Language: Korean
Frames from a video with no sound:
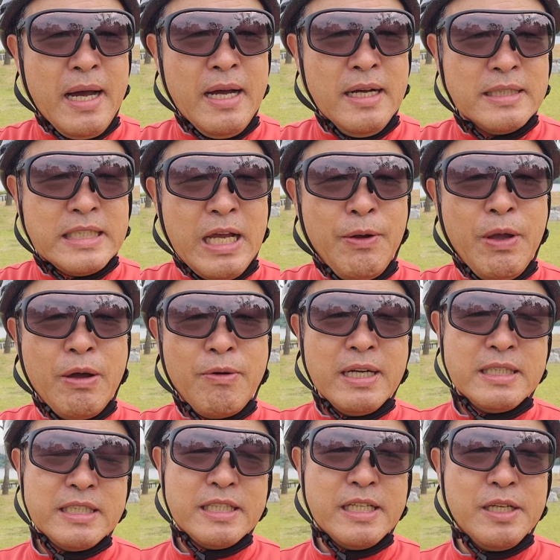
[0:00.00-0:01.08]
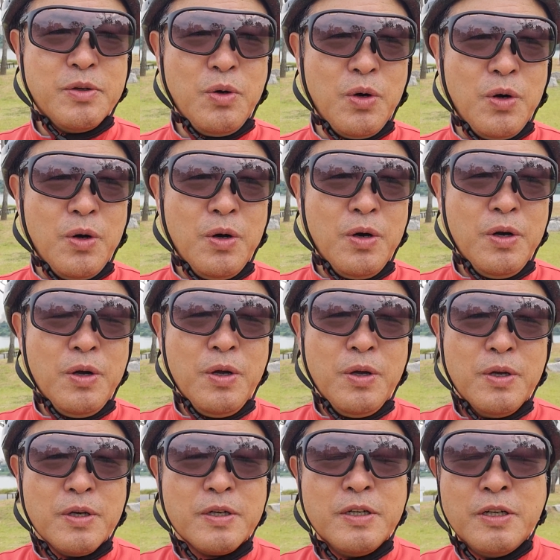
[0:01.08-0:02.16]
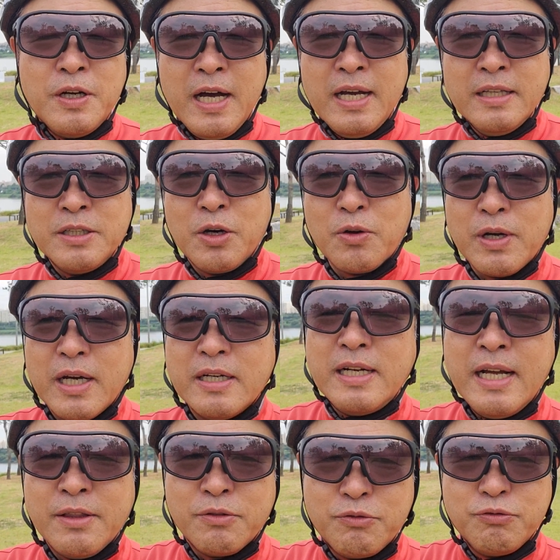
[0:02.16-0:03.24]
마 사회화시키고 그러한 역할을 한